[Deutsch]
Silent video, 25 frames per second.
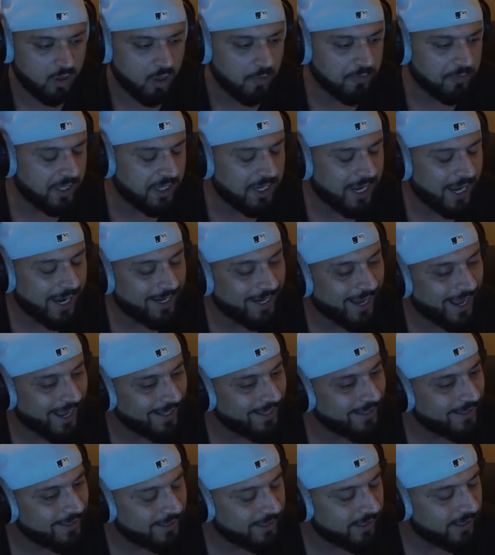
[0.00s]
kommt dann ein
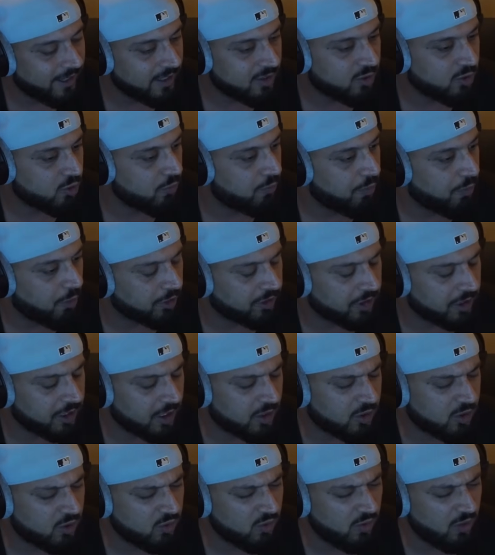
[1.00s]
anderer Supporter
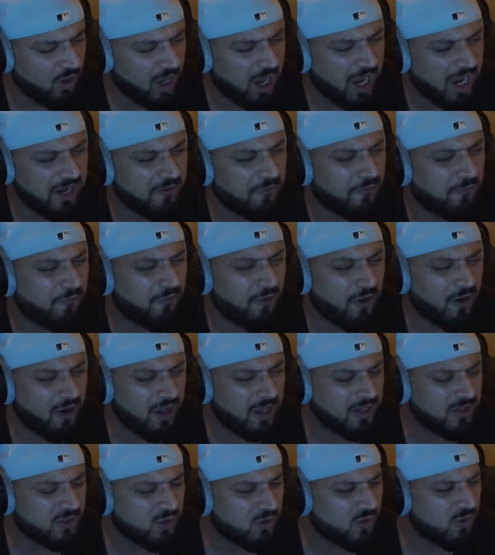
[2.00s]
dazu, ein,
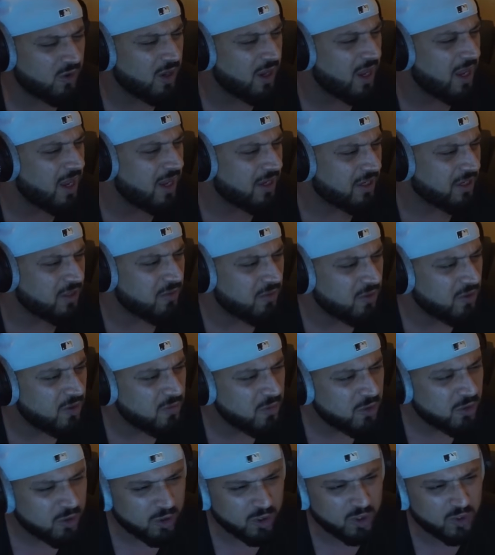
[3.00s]
also, ihr, ihr
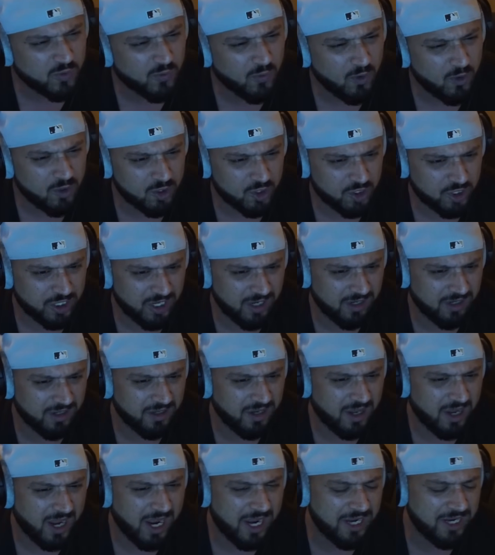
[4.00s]
müsst euch vorstellen,
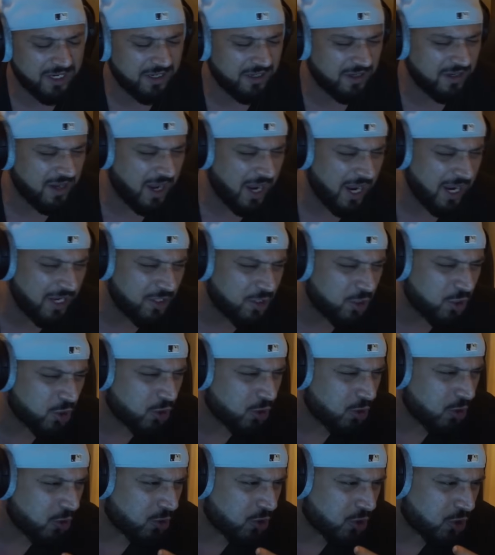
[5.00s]
ein, ein
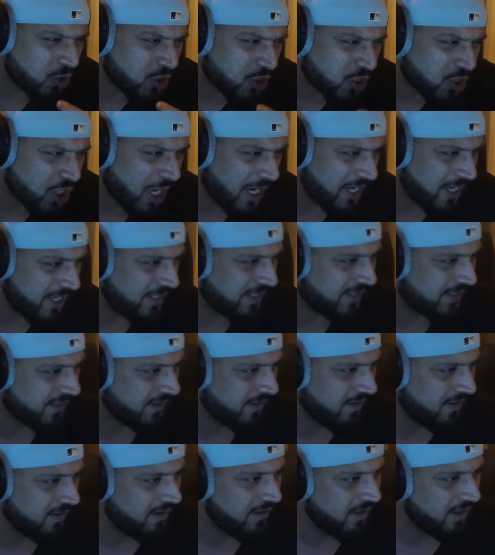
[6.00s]
Stück
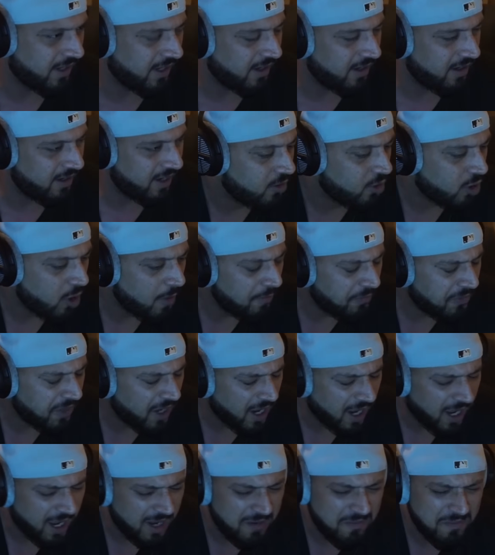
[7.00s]
ja, kommt
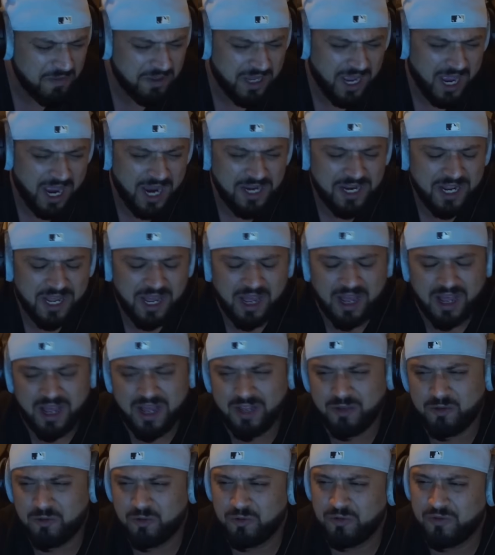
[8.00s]
da an mit einer
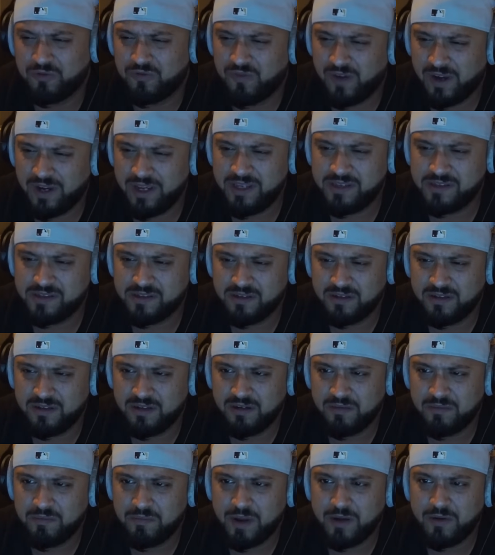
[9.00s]
Art und
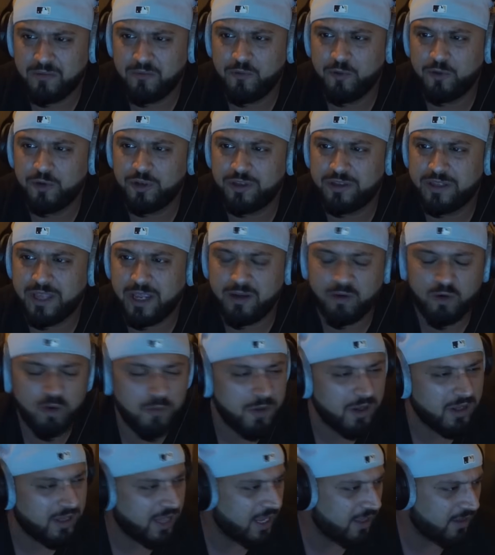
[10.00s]
Weise, man würde denken, guck
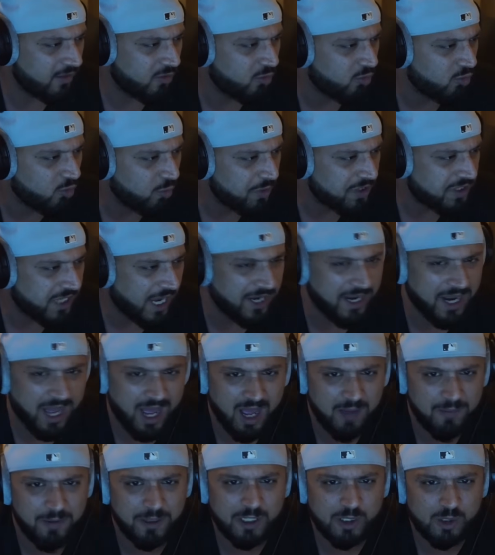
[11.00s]
mal, äh, du bist ein
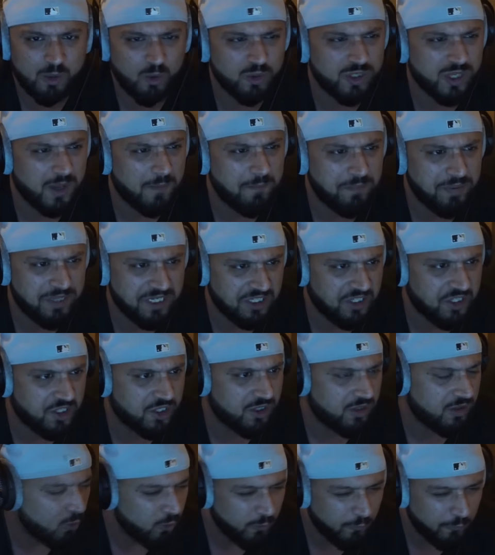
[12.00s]
arbeitsloser
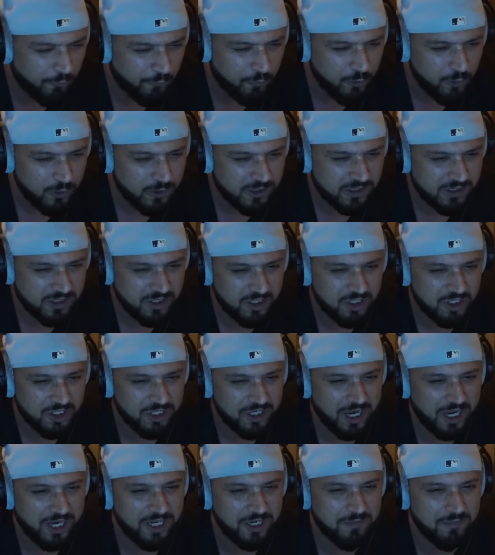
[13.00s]
Peach und fühlst dich
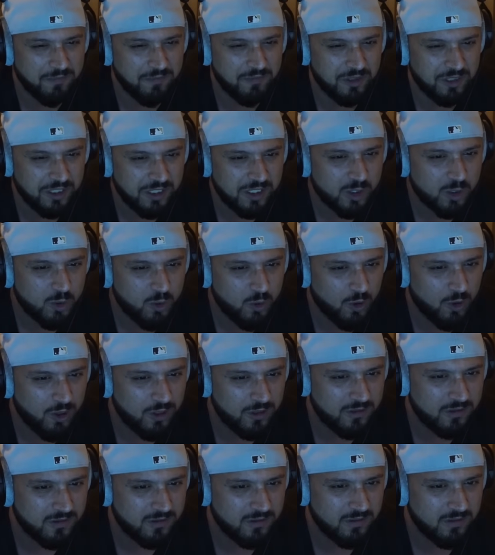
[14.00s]
in einem
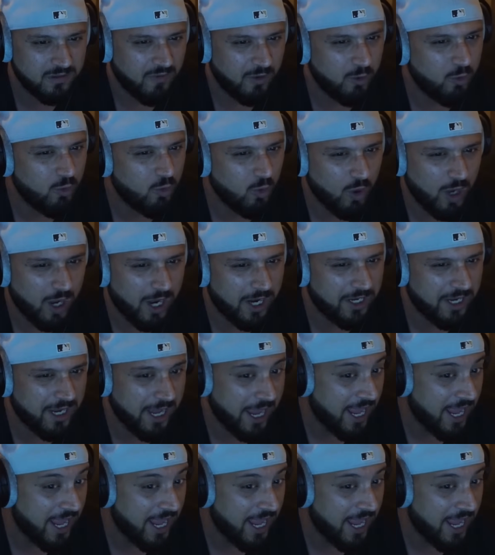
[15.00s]
Discord, weil du ein